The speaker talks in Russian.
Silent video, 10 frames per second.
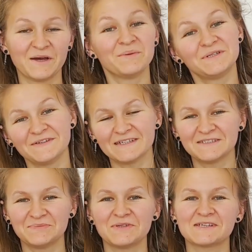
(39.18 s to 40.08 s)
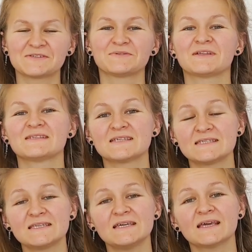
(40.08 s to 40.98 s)
Привет, меня зовут
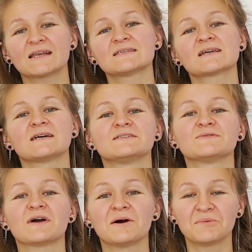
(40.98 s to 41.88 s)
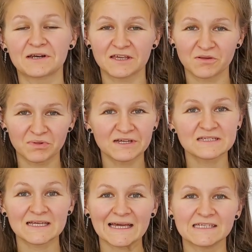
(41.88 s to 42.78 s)
Анастасия, я рассказываю о
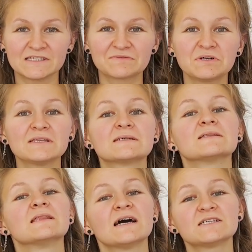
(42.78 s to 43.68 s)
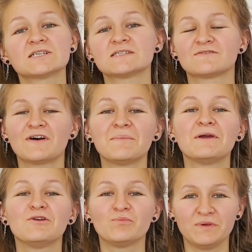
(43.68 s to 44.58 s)
маркетплейсах, и сегодня наша с вами
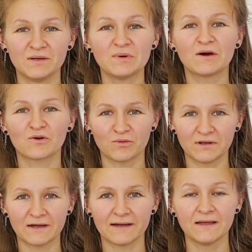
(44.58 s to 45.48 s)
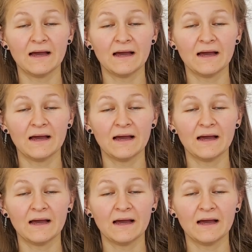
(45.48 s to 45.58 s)
любимая рубрика,